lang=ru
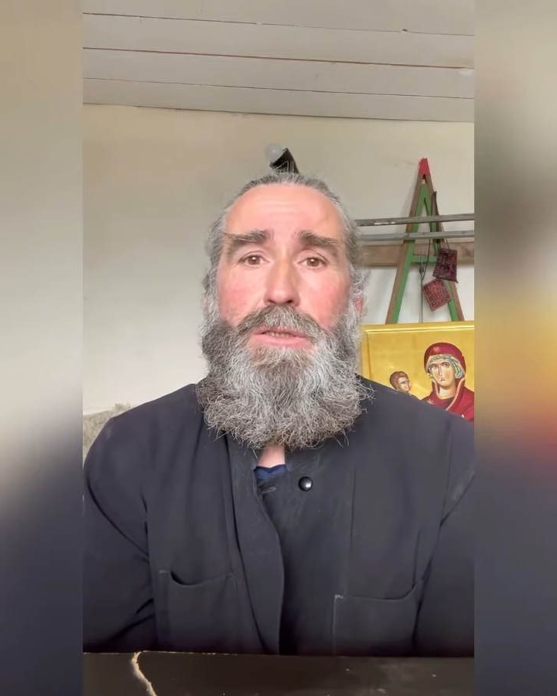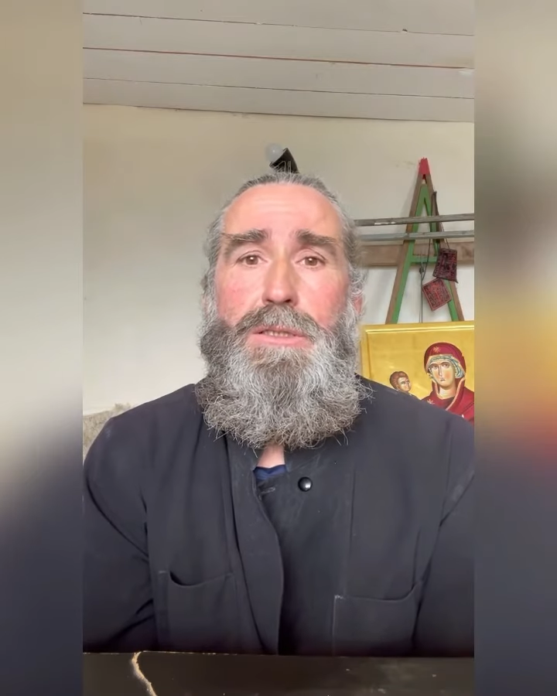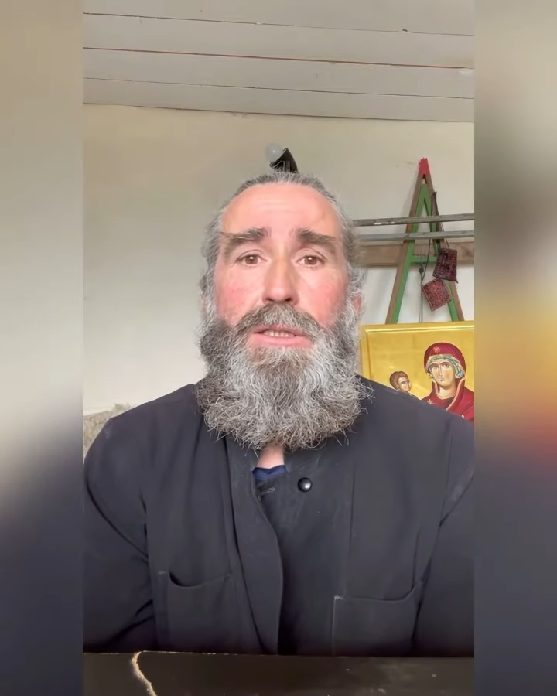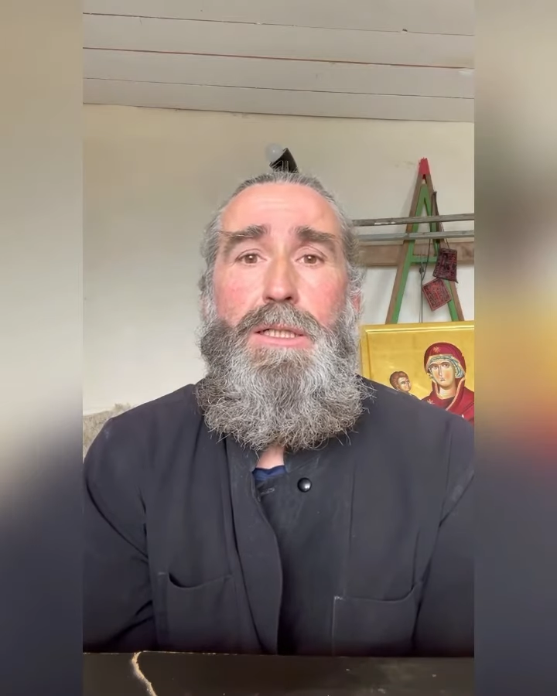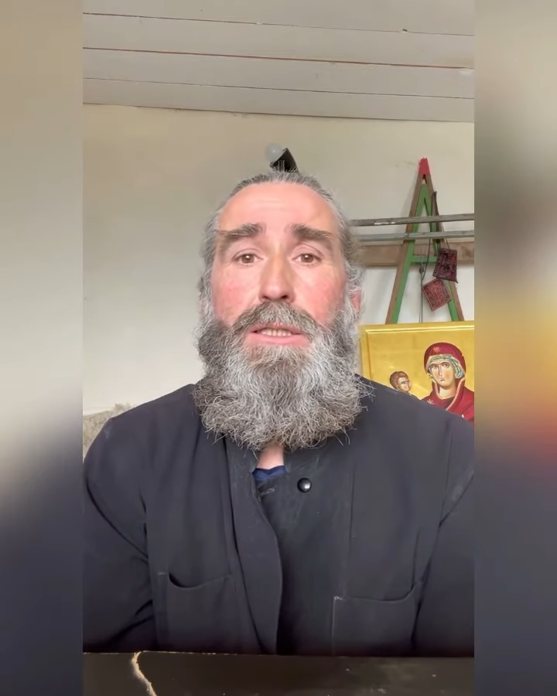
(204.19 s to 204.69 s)
не
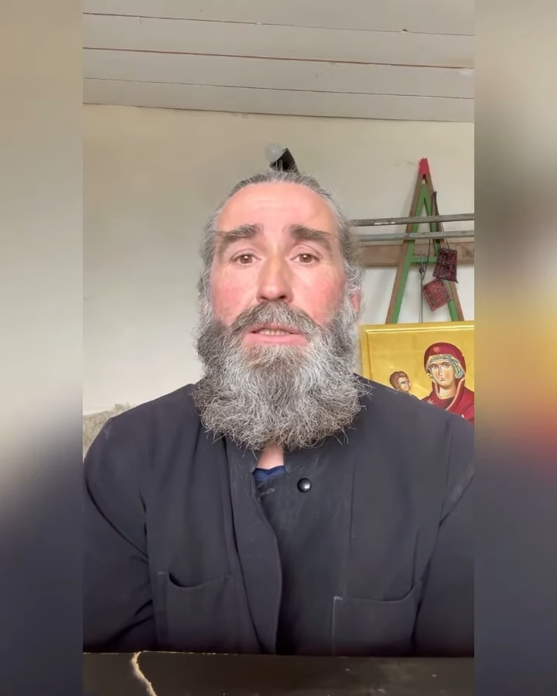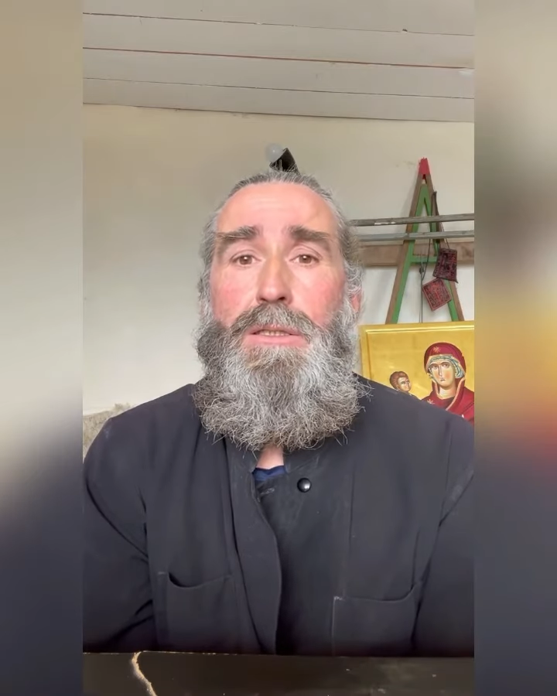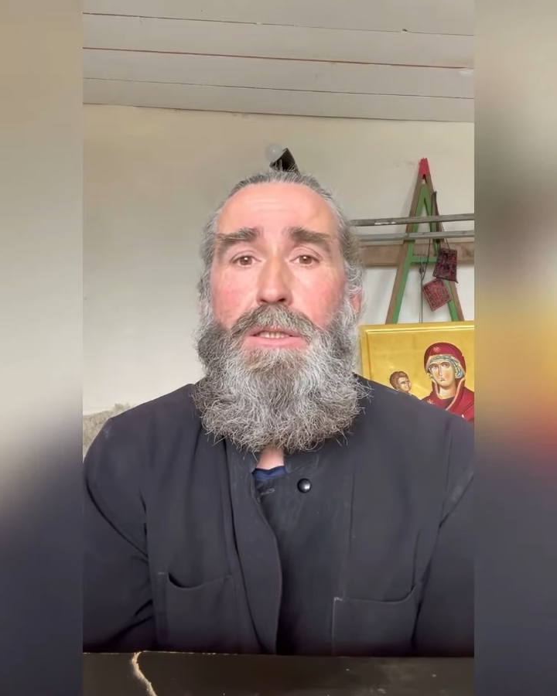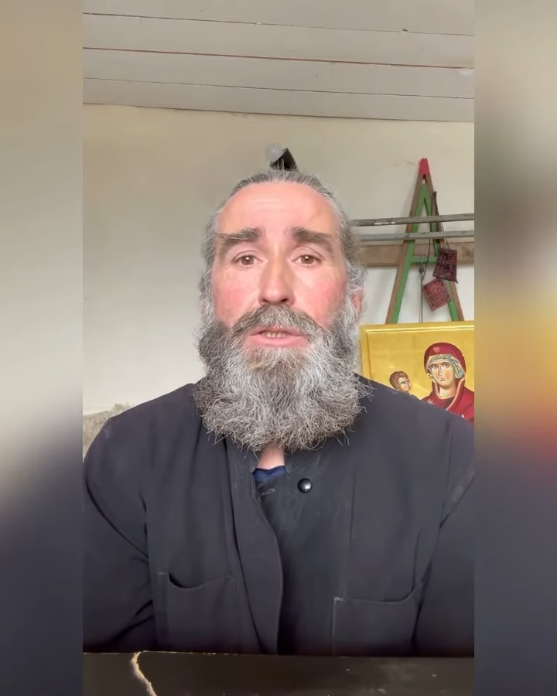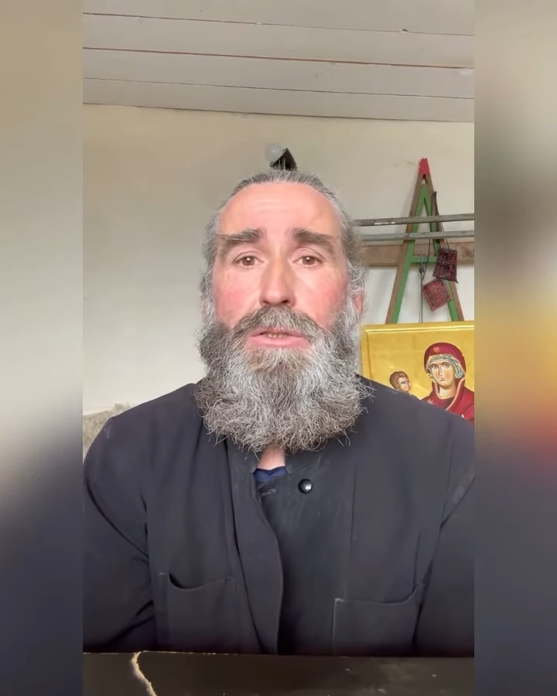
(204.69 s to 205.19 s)
за какие-то
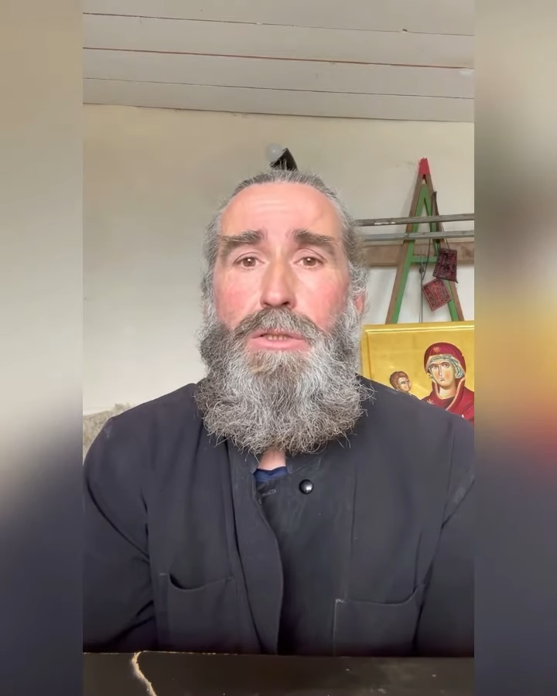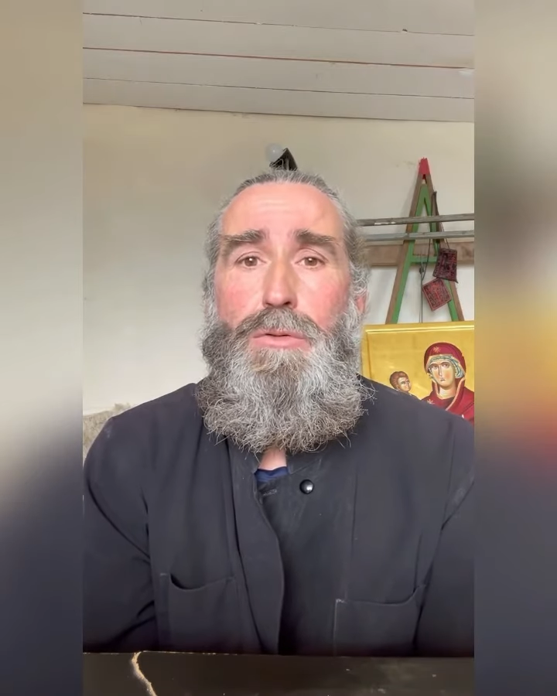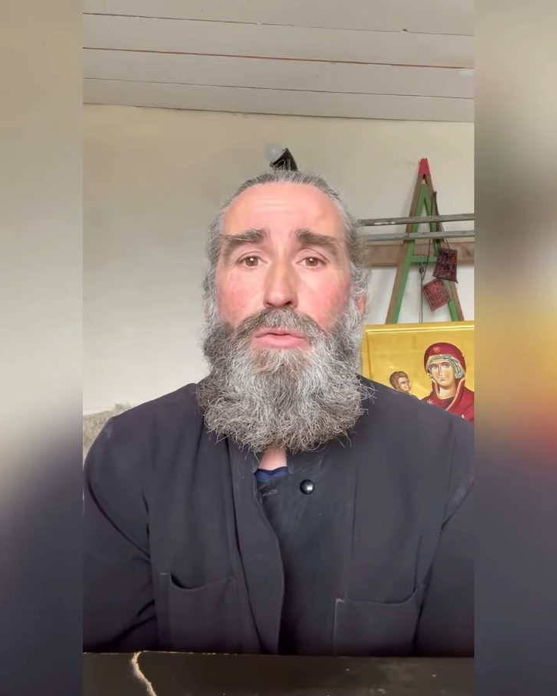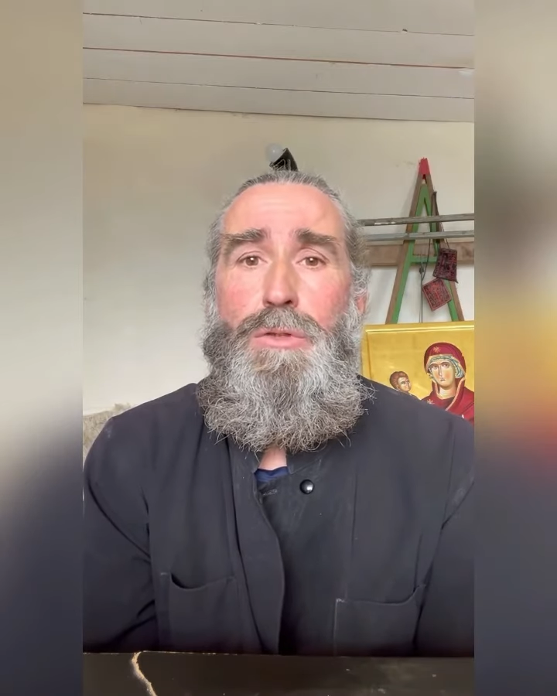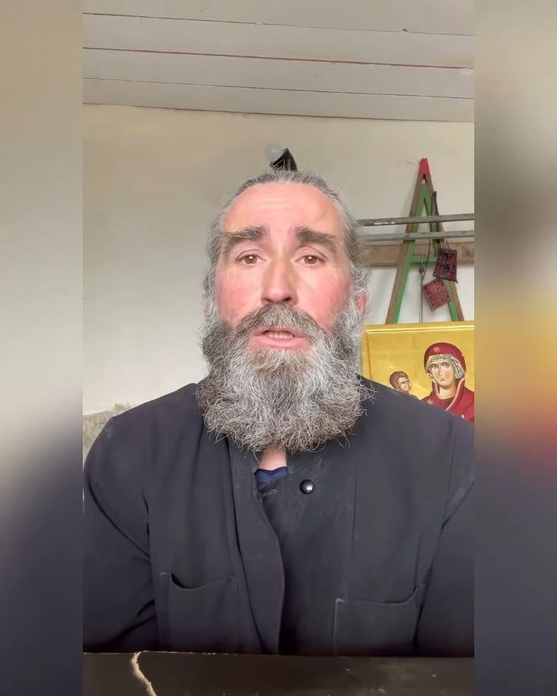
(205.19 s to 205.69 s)
наши
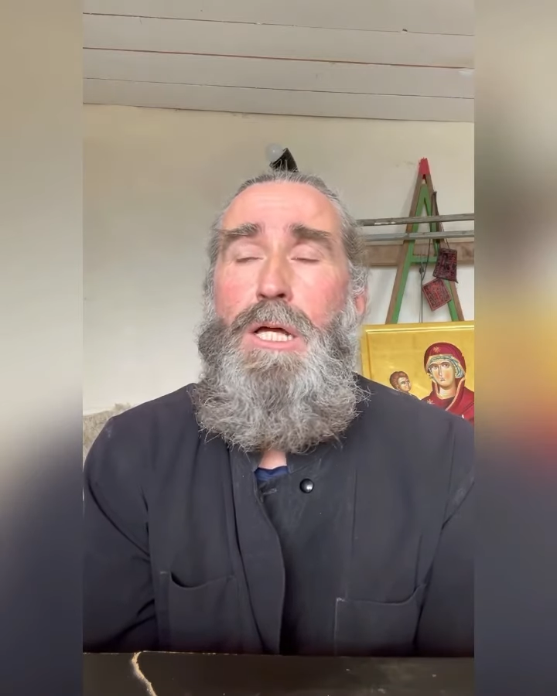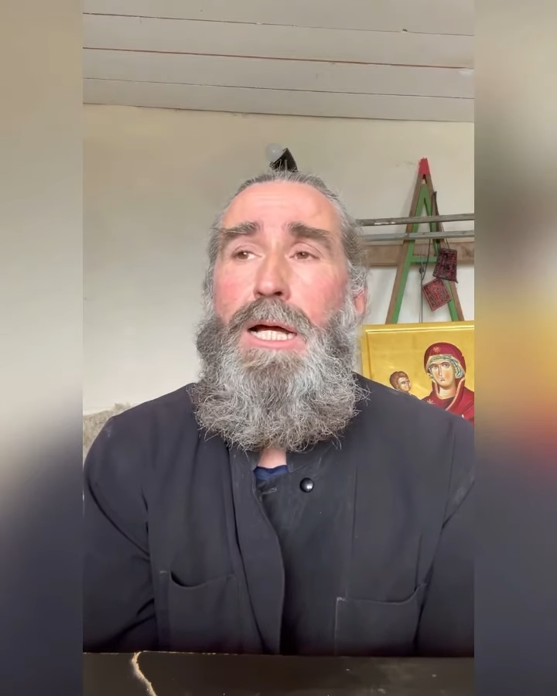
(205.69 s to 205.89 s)
заслуги,